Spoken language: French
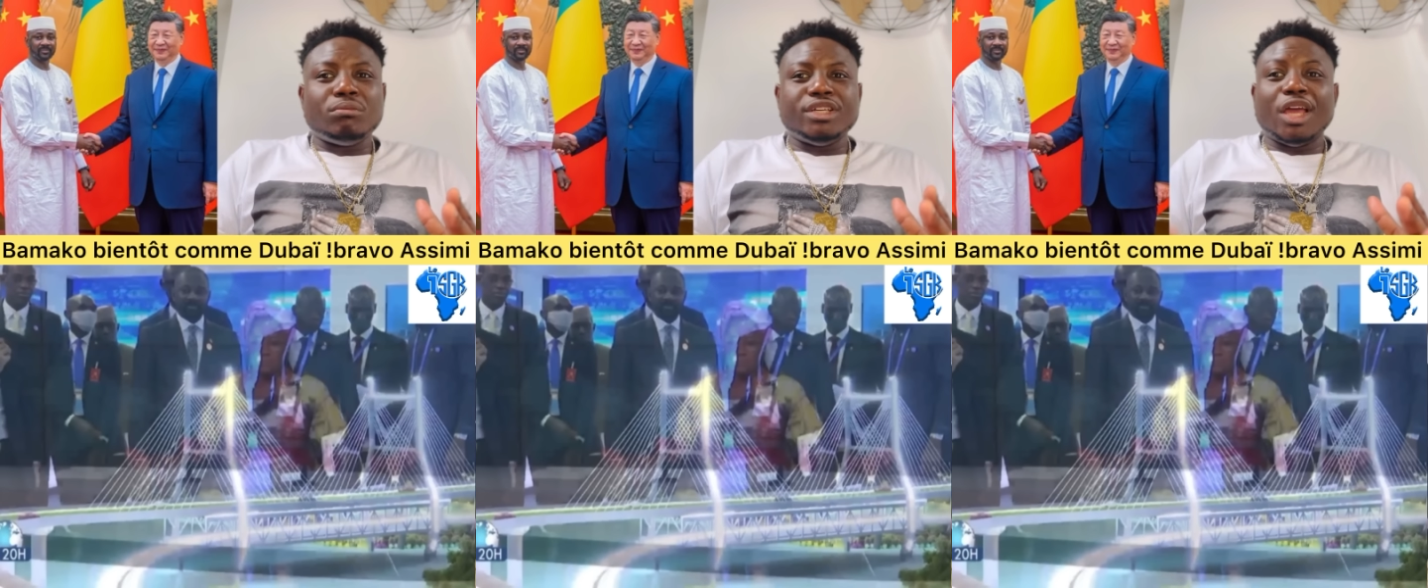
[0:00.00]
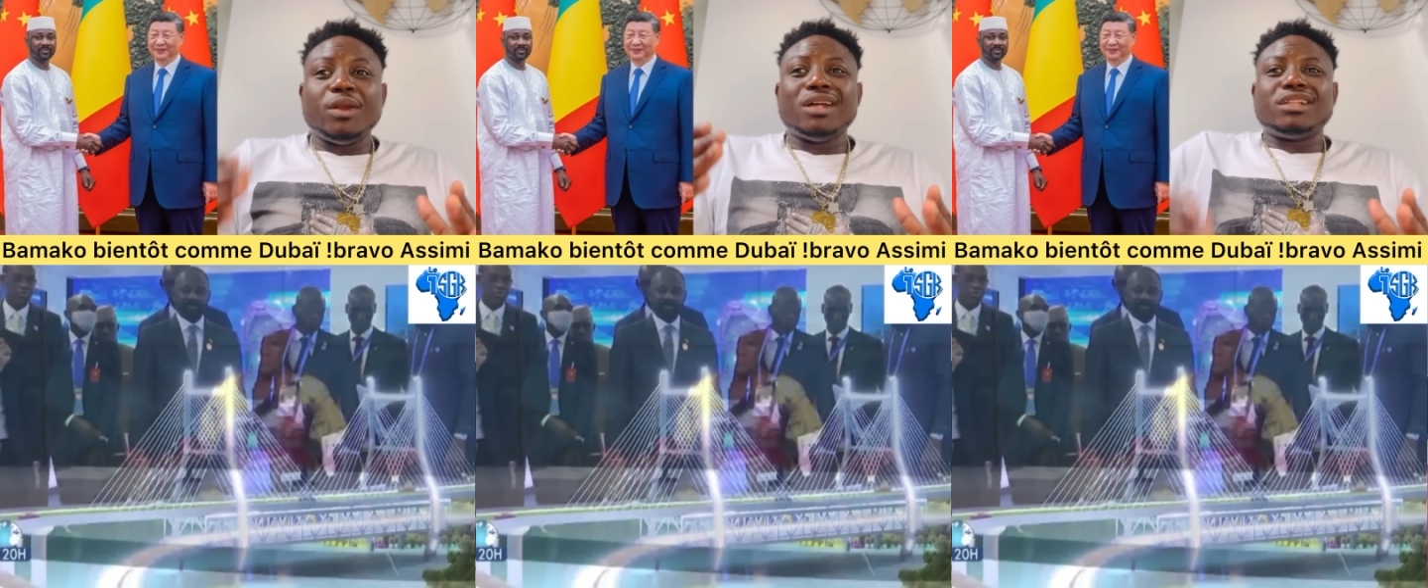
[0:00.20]

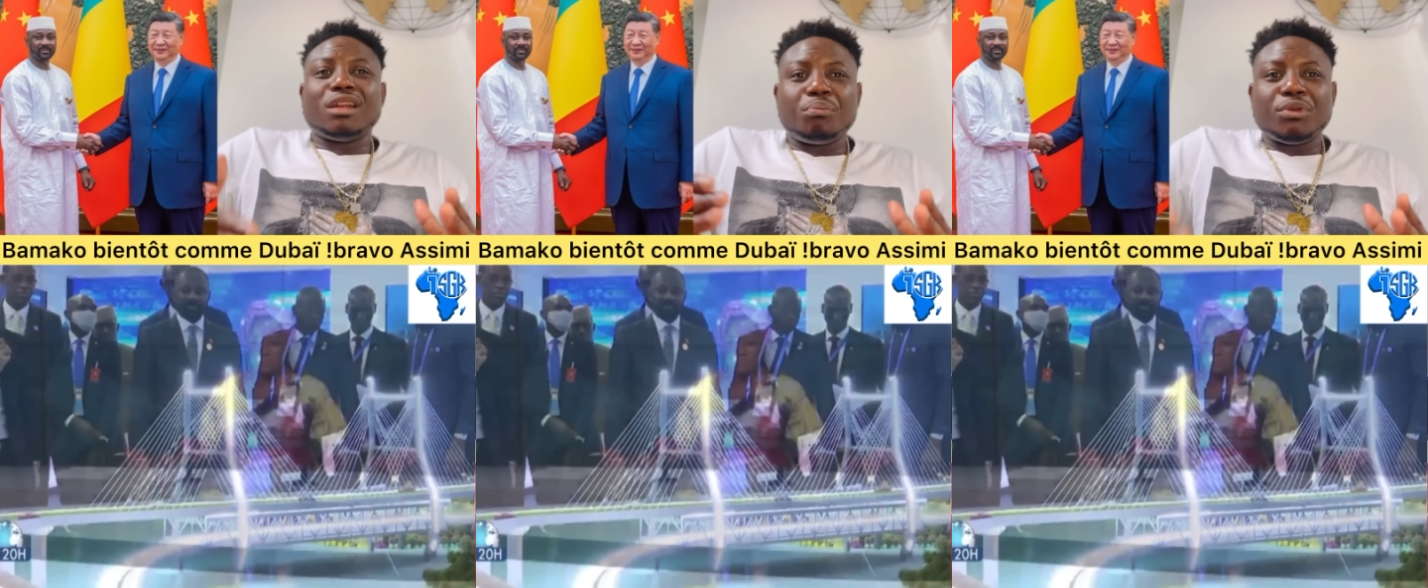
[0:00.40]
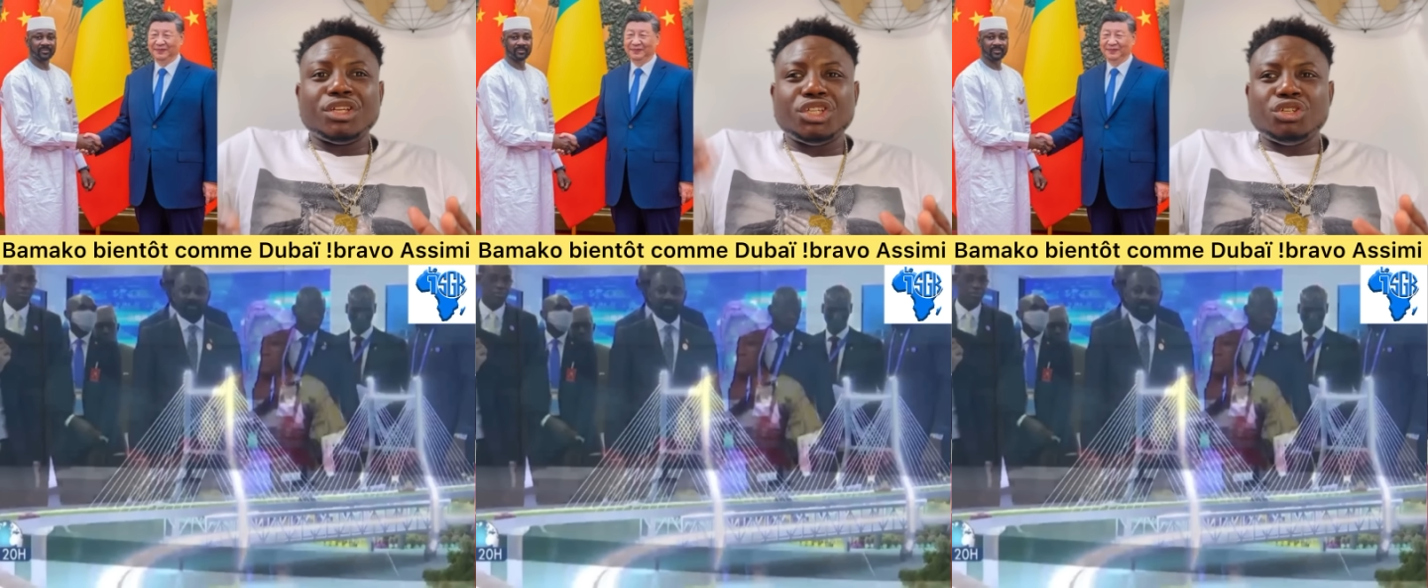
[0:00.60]
il y a une
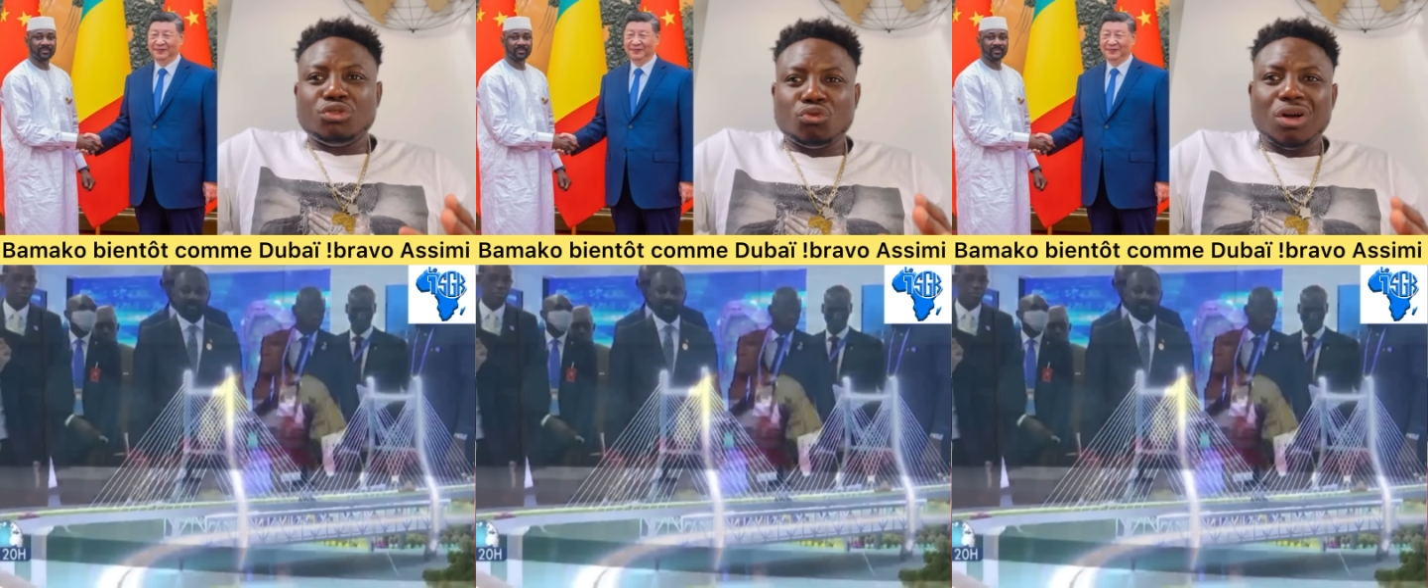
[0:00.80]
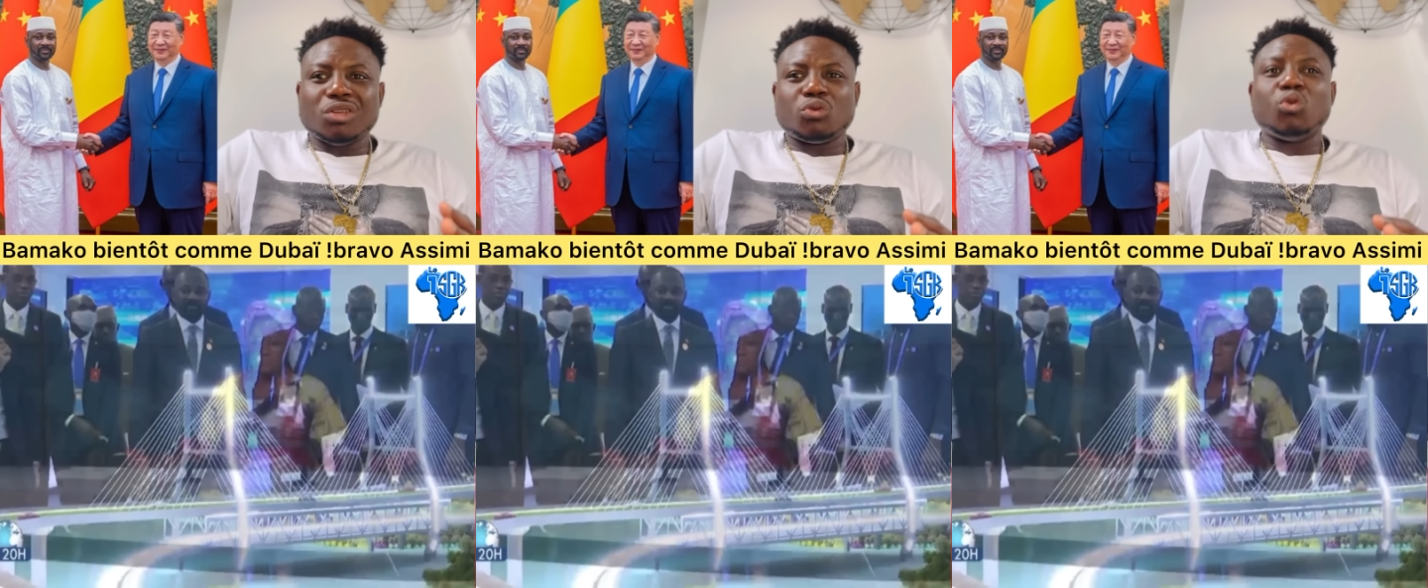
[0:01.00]
entreprise
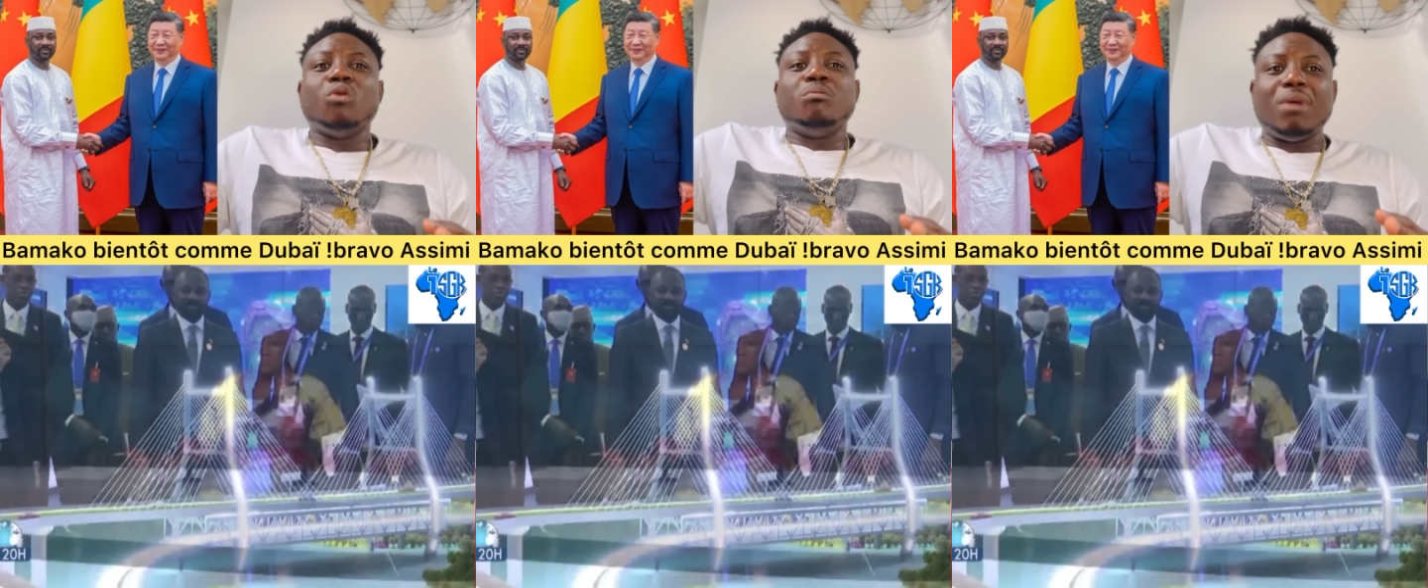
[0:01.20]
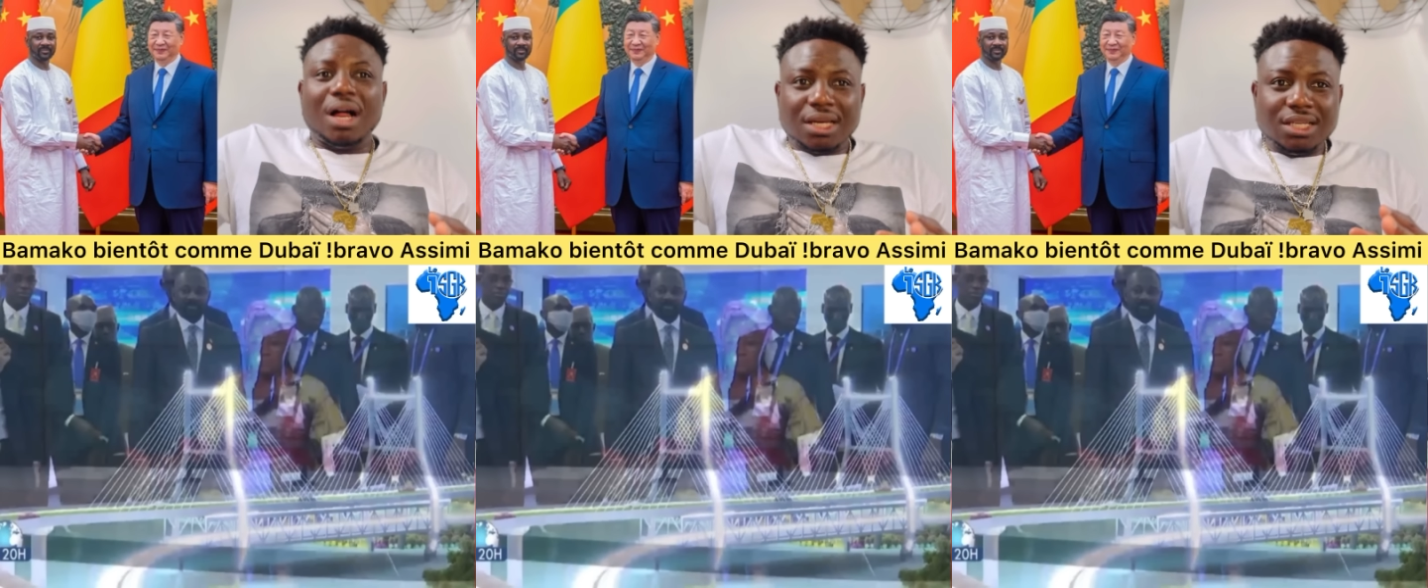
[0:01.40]
chinoise au
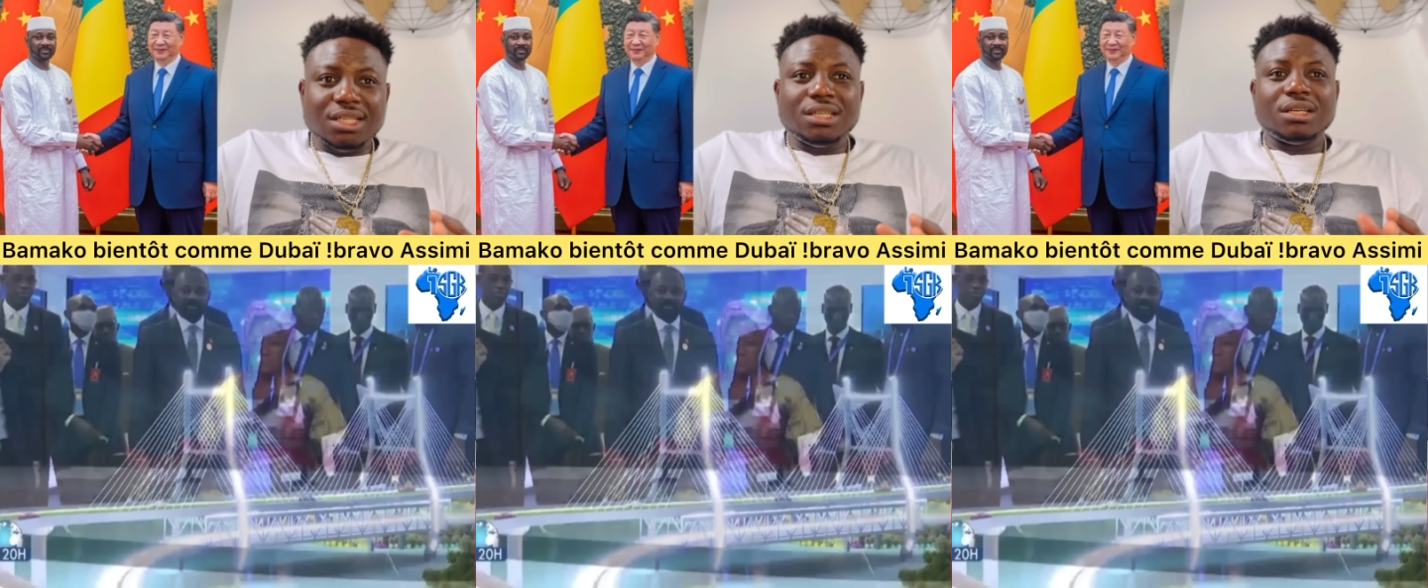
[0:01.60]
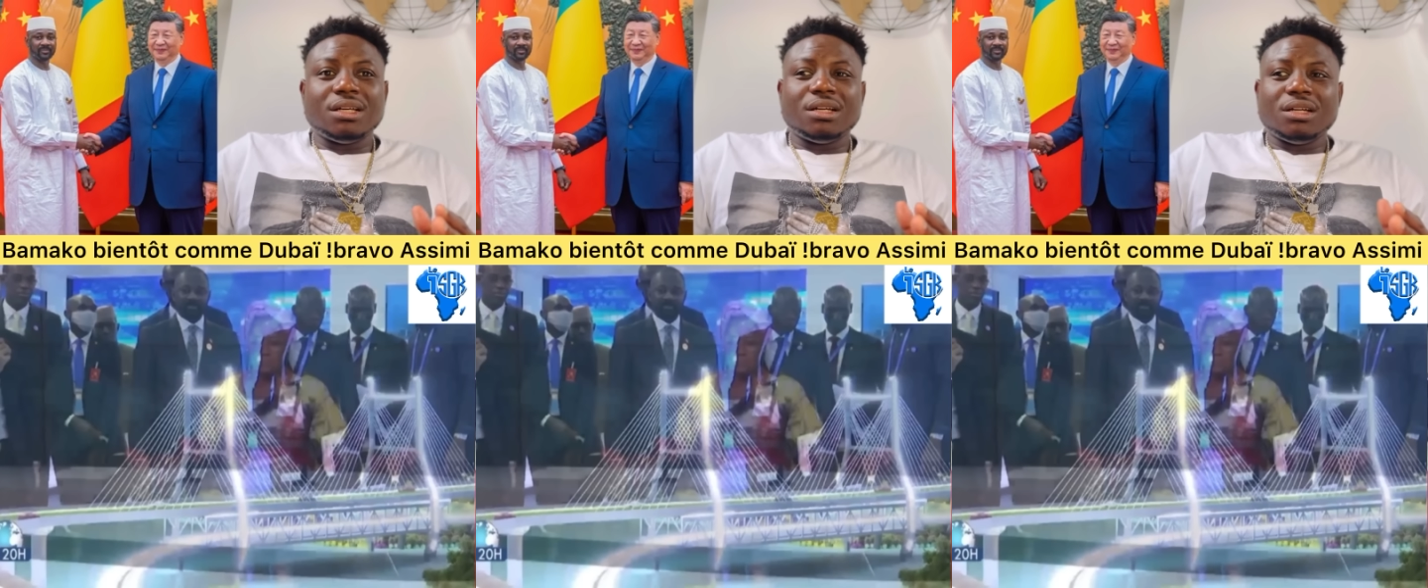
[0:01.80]
Mali